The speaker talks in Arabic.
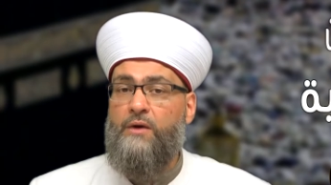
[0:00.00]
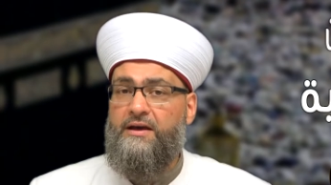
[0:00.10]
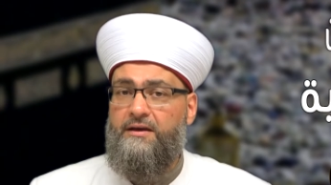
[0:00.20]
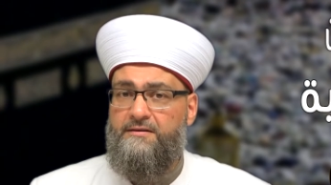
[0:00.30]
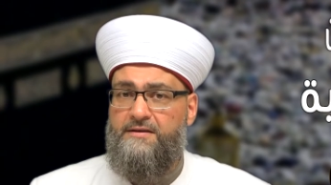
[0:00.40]

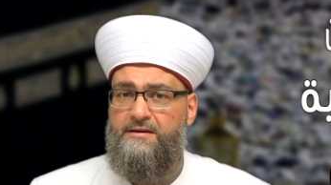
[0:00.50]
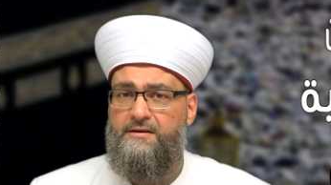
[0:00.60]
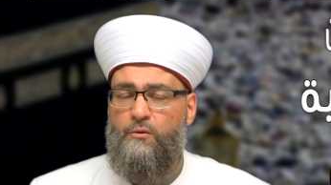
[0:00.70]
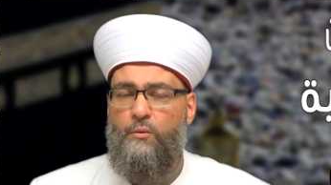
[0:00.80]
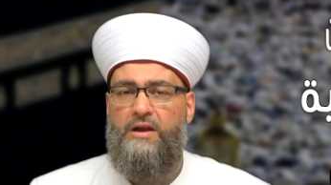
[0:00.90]
واحد
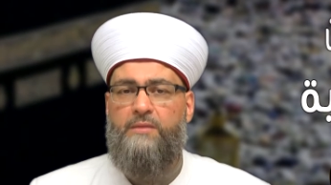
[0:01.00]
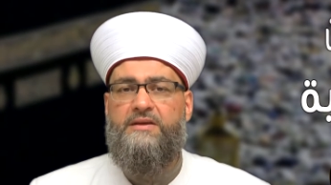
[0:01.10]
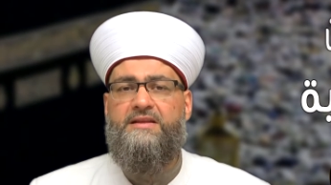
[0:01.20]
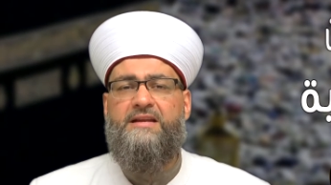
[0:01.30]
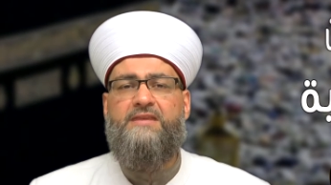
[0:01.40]

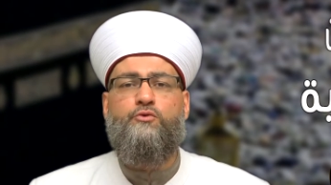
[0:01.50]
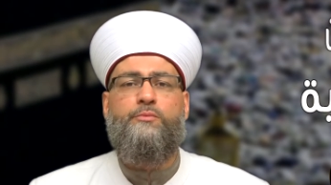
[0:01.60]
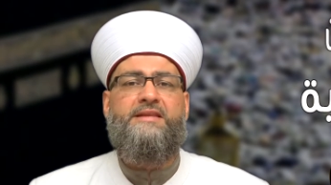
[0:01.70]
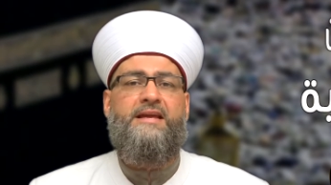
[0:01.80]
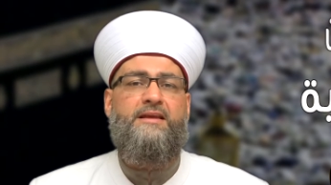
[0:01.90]
والبدنة
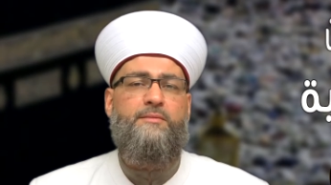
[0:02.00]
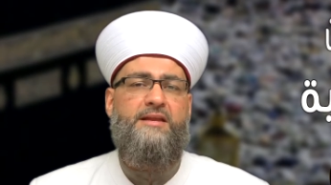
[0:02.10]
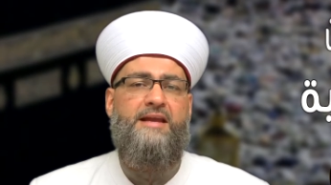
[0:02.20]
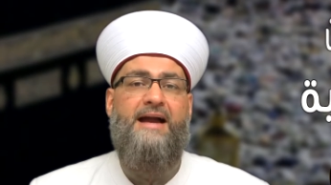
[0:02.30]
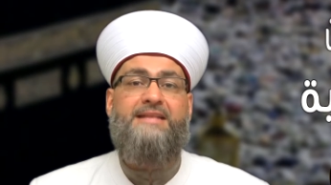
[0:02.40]
من
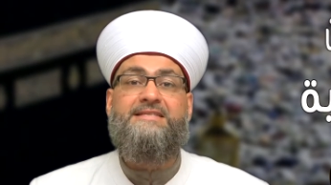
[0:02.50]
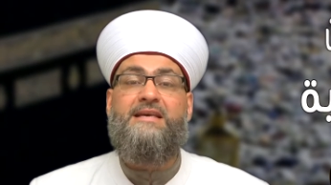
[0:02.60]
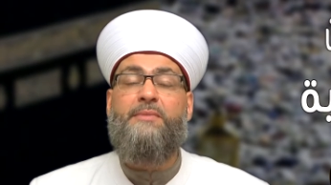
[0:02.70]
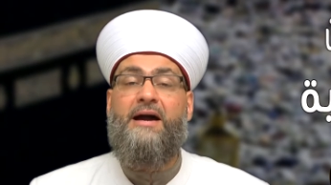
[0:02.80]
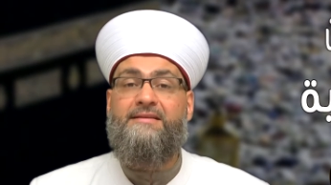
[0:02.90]
الإبل عن
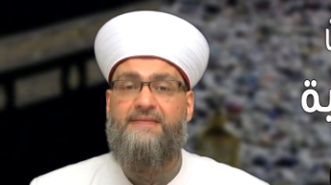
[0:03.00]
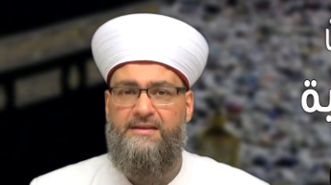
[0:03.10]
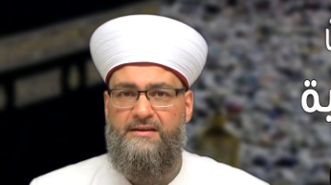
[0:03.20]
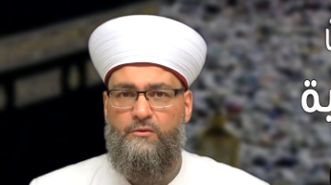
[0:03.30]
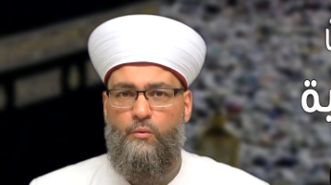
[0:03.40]

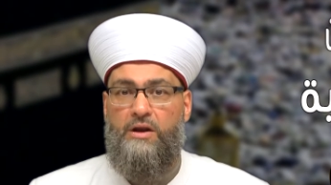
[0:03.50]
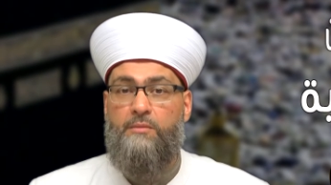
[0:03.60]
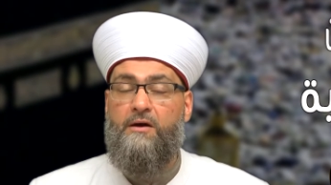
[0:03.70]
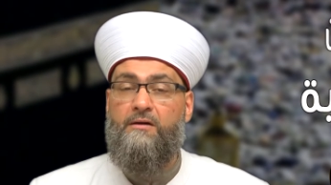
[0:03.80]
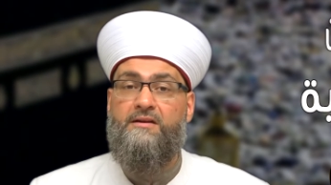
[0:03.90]
سبعة
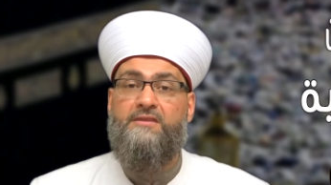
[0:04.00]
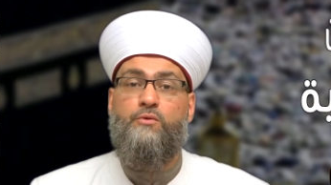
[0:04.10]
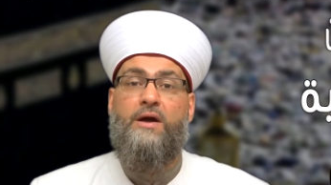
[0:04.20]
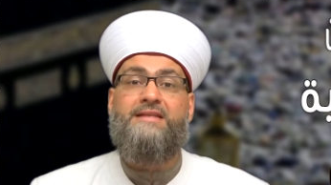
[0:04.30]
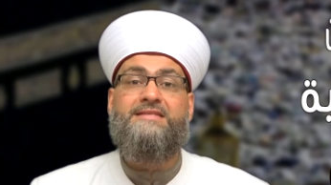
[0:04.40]
والبقرة
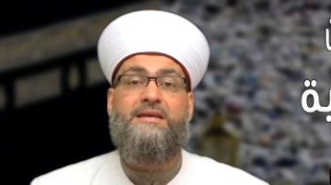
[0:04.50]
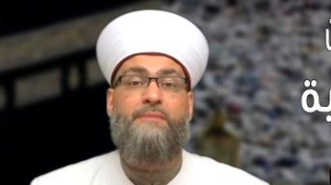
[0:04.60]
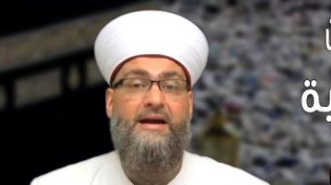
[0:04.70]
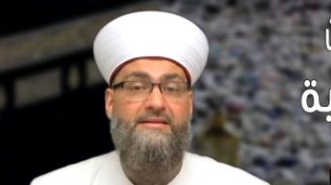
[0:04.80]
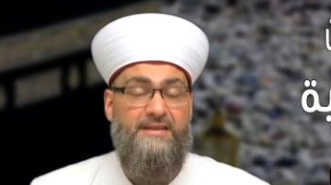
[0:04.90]
عن
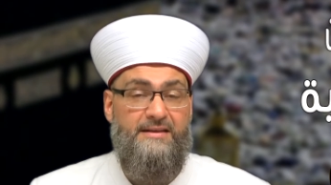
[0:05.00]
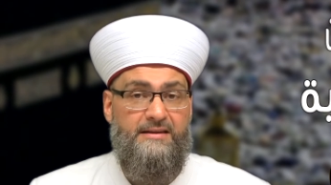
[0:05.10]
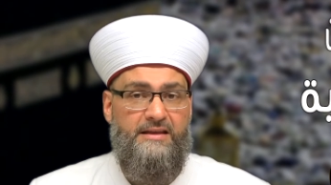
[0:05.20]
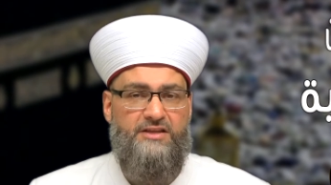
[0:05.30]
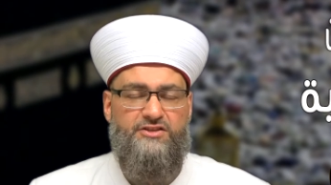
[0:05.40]
سبعة
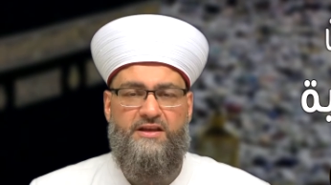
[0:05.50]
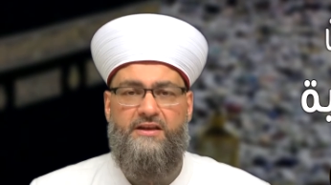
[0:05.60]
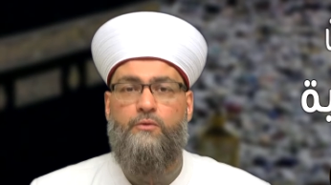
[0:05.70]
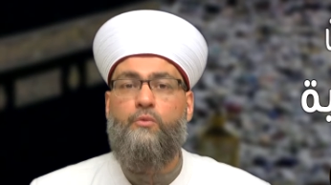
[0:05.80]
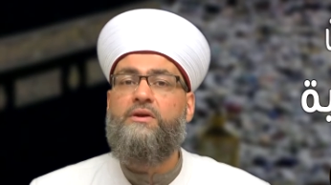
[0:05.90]

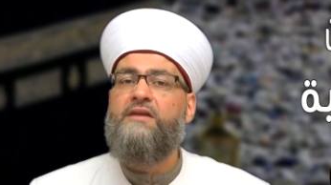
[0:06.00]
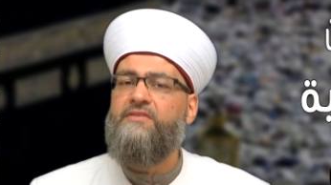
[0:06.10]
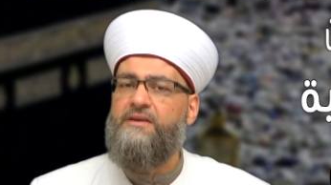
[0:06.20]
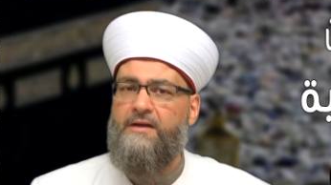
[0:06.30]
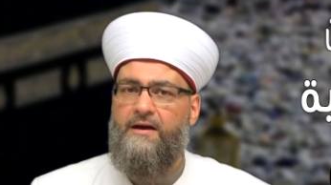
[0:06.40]
يشتركون
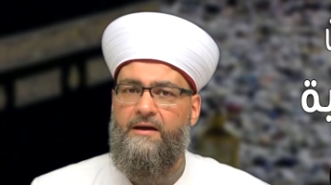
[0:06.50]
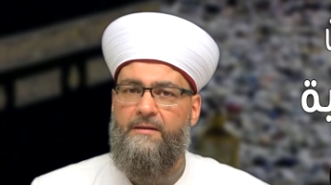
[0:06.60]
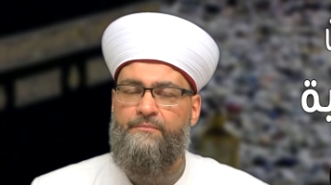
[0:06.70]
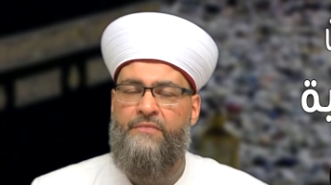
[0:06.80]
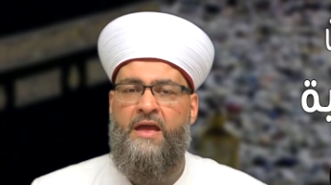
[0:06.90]
فيها